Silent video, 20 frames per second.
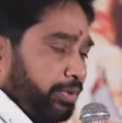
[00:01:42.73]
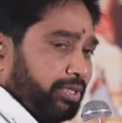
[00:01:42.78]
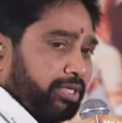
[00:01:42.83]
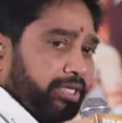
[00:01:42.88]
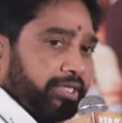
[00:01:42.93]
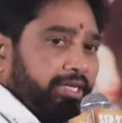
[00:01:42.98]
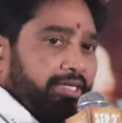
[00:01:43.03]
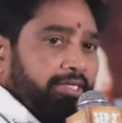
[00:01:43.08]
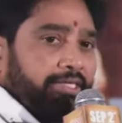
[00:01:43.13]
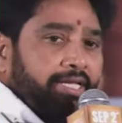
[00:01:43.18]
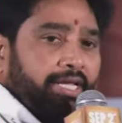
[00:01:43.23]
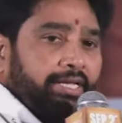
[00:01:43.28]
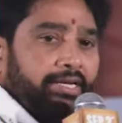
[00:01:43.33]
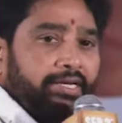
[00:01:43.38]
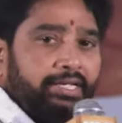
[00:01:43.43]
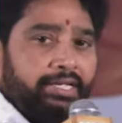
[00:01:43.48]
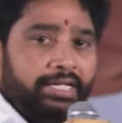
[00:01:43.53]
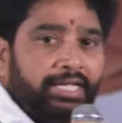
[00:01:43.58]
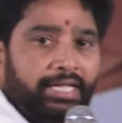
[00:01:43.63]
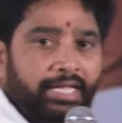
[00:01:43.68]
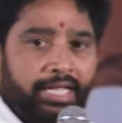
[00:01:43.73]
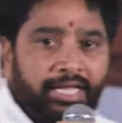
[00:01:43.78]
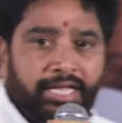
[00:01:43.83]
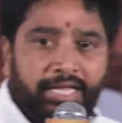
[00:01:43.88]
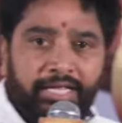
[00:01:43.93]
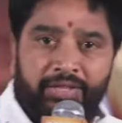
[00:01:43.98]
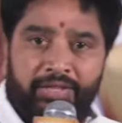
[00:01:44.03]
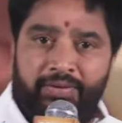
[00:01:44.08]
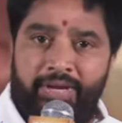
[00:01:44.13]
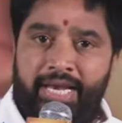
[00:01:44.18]
కృతజ్ఞత సార్
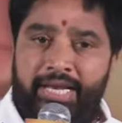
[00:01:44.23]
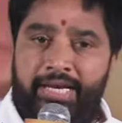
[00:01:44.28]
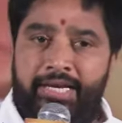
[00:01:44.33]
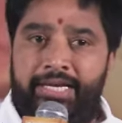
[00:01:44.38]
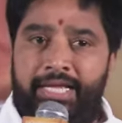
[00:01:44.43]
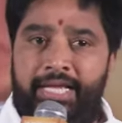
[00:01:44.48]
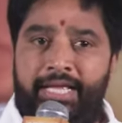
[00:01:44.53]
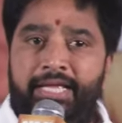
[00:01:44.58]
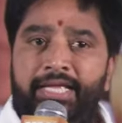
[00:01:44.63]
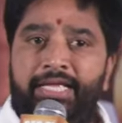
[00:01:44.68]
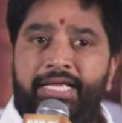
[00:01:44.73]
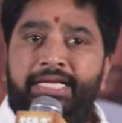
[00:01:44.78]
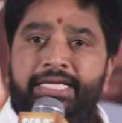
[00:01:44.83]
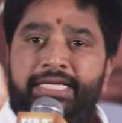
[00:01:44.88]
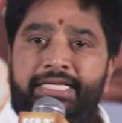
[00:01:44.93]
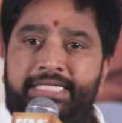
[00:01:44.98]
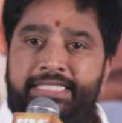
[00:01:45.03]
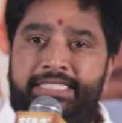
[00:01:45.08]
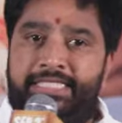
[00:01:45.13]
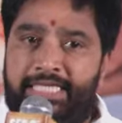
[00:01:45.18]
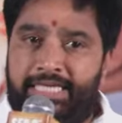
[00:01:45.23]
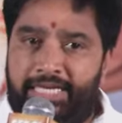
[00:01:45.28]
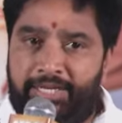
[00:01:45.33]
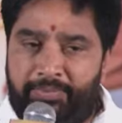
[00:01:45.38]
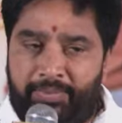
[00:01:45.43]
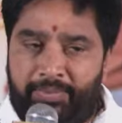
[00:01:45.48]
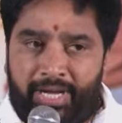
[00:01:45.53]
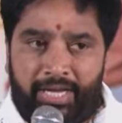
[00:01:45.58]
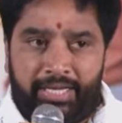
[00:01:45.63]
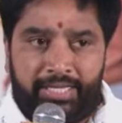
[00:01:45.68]
ఎందువల్లంటే ఈ
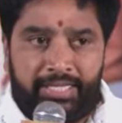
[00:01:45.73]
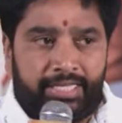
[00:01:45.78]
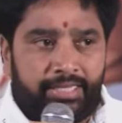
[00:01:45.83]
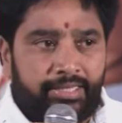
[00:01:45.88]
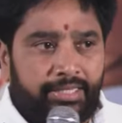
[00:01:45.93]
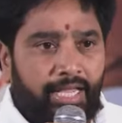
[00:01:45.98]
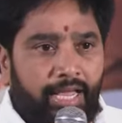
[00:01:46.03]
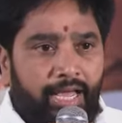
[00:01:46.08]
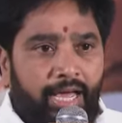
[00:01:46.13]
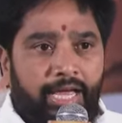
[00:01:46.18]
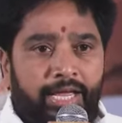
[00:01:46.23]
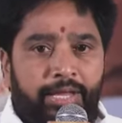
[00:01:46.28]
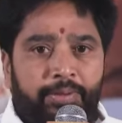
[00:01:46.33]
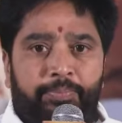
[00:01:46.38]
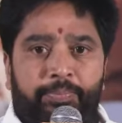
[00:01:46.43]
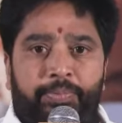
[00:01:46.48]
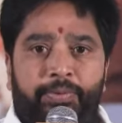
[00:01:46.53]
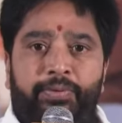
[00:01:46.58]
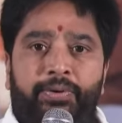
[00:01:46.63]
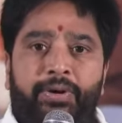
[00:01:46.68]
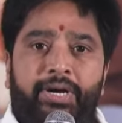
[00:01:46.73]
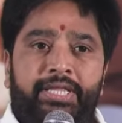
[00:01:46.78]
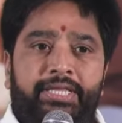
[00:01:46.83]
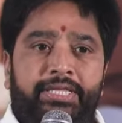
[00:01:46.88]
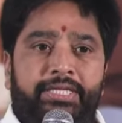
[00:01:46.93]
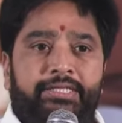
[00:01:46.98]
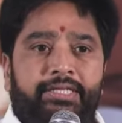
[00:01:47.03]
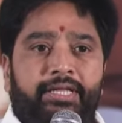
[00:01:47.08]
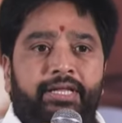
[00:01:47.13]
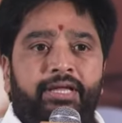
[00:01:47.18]
సినిమా ఇంత ఐపు
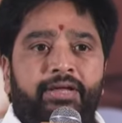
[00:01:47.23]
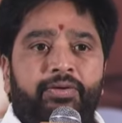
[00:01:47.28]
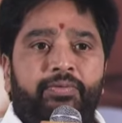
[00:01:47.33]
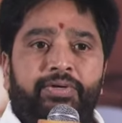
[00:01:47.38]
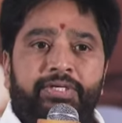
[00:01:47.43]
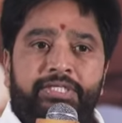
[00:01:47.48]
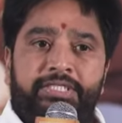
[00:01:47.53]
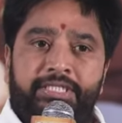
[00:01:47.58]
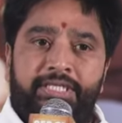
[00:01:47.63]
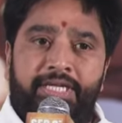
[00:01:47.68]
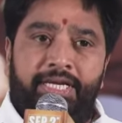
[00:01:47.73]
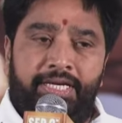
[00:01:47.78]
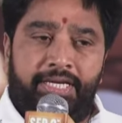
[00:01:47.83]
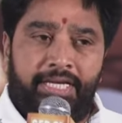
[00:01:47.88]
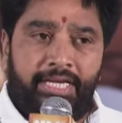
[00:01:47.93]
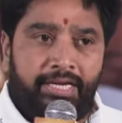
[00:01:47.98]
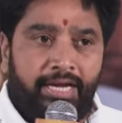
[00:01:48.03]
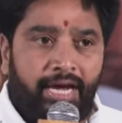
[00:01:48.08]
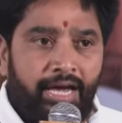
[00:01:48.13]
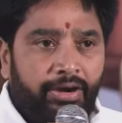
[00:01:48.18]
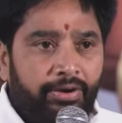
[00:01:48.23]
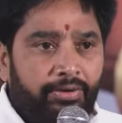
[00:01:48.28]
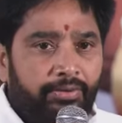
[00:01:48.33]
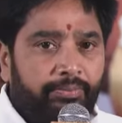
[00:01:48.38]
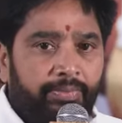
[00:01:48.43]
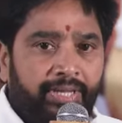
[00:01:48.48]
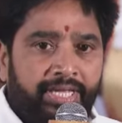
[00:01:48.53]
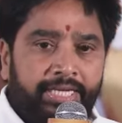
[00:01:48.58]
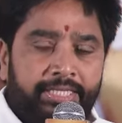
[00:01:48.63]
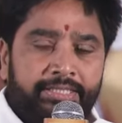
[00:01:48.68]
అది వచ్చిందంటే కారణం
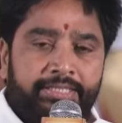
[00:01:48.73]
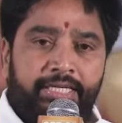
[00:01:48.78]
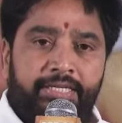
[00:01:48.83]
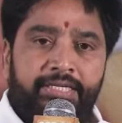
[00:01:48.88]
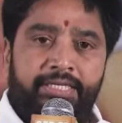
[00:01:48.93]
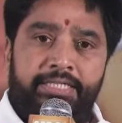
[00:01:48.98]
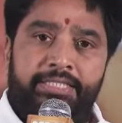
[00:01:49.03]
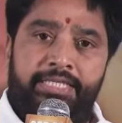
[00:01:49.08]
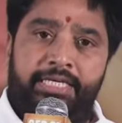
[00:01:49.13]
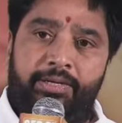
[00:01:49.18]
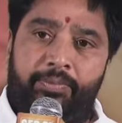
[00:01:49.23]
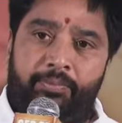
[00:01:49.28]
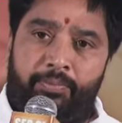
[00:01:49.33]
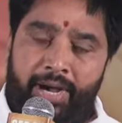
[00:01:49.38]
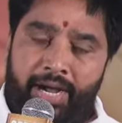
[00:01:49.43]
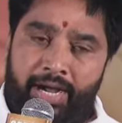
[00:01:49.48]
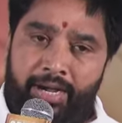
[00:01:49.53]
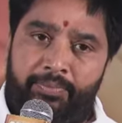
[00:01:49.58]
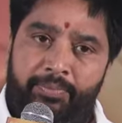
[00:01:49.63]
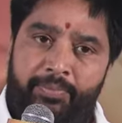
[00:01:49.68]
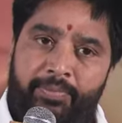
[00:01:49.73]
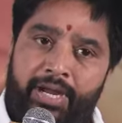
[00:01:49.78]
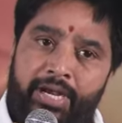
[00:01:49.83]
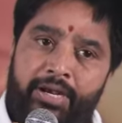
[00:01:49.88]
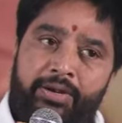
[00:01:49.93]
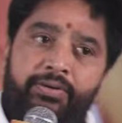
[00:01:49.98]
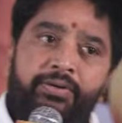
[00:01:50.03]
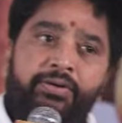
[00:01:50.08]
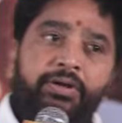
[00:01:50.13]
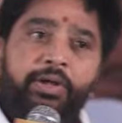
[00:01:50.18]
మీరే సార్ నిజంగా మా
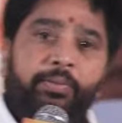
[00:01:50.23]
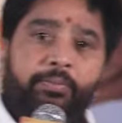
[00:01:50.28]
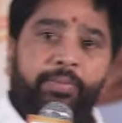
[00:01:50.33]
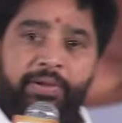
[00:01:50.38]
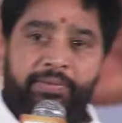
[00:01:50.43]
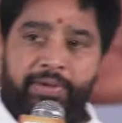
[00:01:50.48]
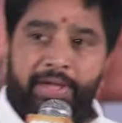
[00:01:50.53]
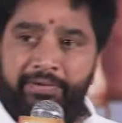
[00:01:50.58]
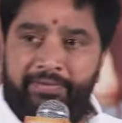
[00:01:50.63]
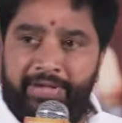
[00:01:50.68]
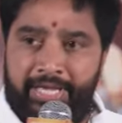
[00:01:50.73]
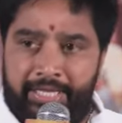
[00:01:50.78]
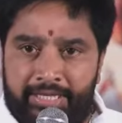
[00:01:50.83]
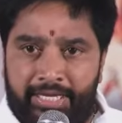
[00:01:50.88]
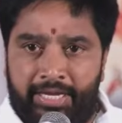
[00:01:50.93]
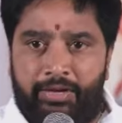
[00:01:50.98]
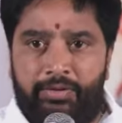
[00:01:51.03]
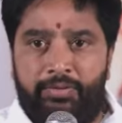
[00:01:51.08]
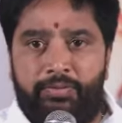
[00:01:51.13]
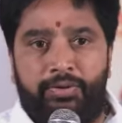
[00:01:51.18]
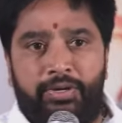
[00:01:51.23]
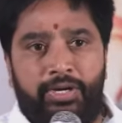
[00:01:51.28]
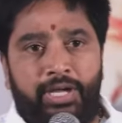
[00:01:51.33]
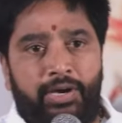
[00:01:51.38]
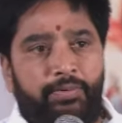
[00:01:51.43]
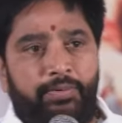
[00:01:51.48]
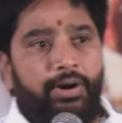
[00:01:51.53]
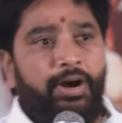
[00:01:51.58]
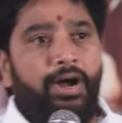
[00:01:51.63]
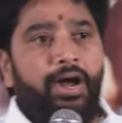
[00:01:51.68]
అభిమానులు మేమేమైతే
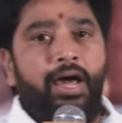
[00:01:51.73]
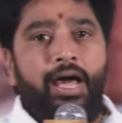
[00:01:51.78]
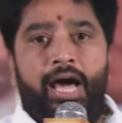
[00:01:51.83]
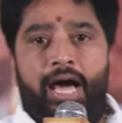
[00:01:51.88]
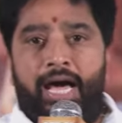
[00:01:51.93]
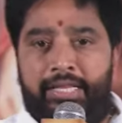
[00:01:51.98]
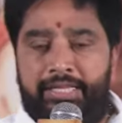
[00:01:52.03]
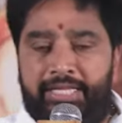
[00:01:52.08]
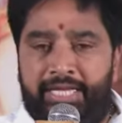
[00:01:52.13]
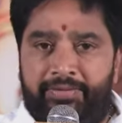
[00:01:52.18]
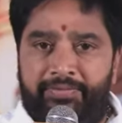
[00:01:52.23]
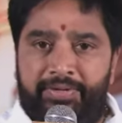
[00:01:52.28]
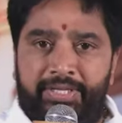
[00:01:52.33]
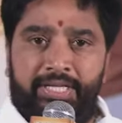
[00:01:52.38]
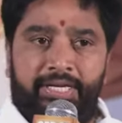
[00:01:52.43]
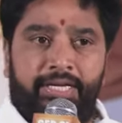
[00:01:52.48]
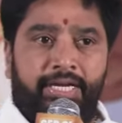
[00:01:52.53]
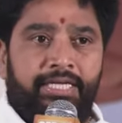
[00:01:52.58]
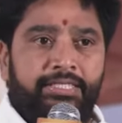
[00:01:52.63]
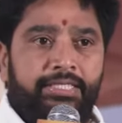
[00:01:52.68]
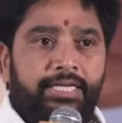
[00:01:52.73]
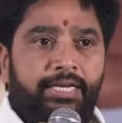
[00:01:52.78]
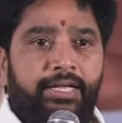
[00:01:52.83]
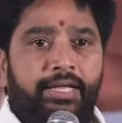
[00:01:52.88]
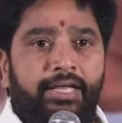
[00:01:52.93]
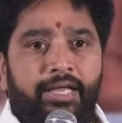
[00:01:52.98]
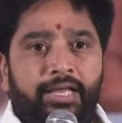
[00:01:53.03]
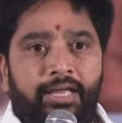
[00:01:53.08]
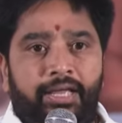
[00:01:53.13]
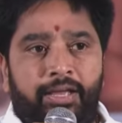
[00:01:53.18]
అనుకున్నామో అదే విధంగా అసలు
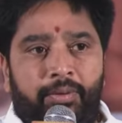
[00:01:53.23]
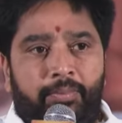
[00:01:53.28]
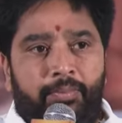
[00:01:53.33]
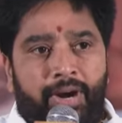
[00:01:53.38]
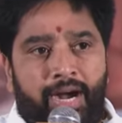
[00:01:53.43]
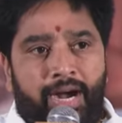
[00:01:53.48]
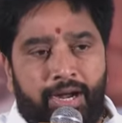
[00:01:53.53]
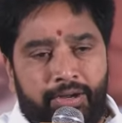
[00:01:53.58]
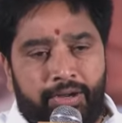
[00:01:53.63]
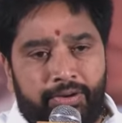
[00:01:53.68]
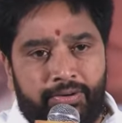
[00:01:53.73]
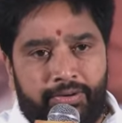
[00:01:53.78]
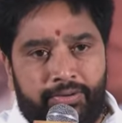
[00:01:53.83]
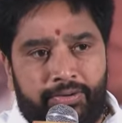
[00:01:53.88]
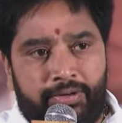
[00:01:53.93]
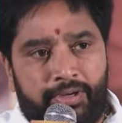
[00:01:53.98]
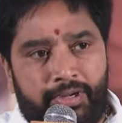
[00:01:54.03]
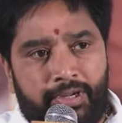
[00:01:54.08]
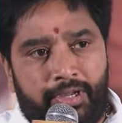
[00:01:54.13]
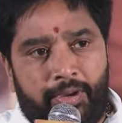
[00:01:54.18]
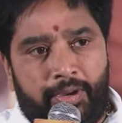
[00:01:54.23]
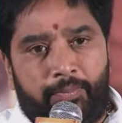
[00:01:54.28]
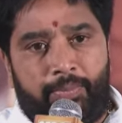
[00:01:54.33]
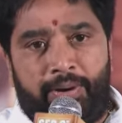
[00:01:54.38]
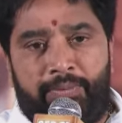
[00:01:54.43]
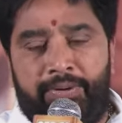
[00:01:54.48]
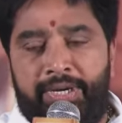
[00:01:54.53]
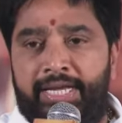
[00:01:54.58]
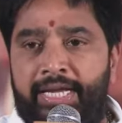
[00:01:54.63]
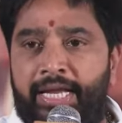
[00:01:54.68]
మాకు
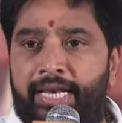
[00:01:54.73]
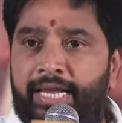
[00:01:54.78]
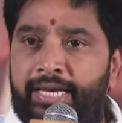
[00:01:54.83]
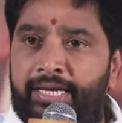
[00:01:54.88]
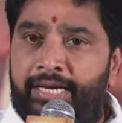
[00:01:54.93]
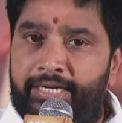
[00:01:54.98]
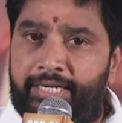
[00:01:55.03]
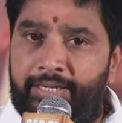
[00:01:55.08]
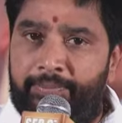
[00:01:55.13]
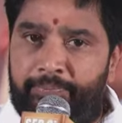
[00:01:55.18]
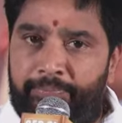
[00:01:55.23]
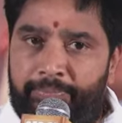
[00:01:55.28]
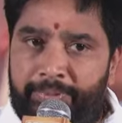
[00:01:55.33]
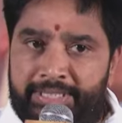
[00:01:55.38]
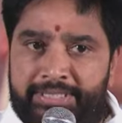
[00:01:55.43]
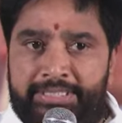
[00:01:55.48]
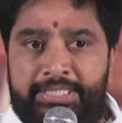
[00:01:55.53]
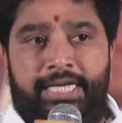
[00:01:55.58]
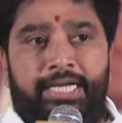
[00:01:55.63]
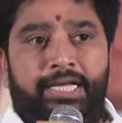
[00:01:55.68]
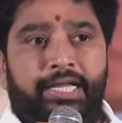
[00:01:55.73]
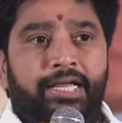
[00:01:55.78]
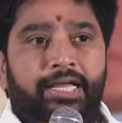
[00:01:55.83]
పవన్ కళ్యాణ్ అంటే పిచ్చ